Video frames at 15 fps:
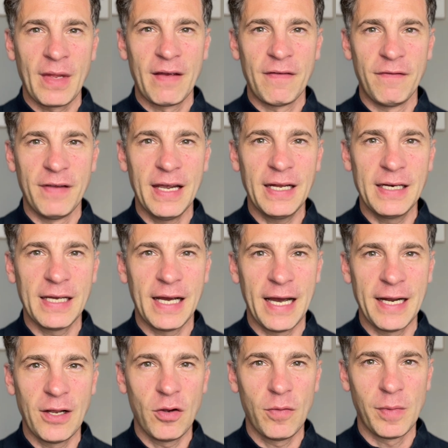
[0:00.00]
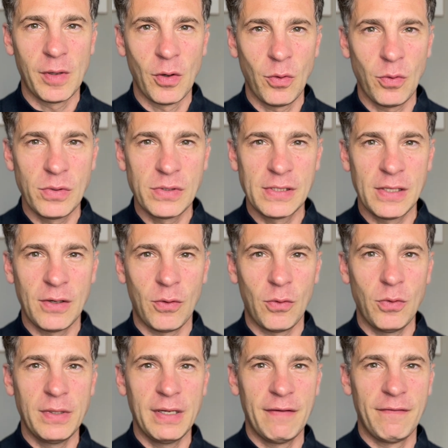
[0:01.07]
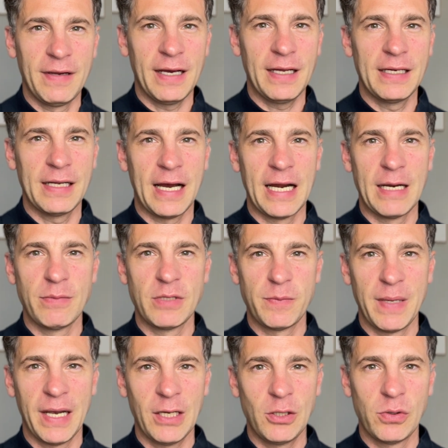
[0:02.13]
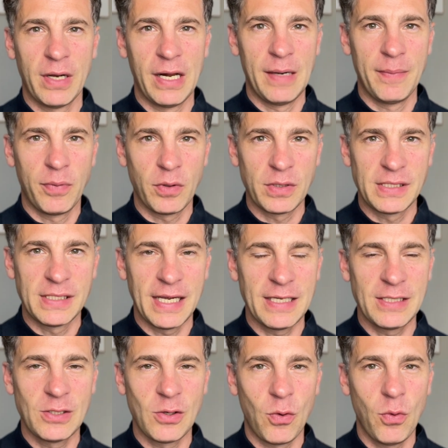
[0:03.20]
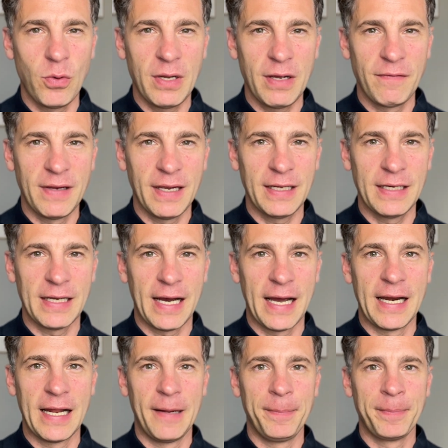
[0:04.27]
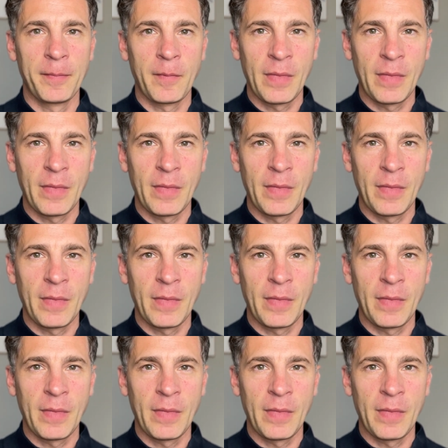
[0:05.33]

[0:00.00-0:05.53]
während einer Hypnose oder während einem spirituellen Prozess oder während einer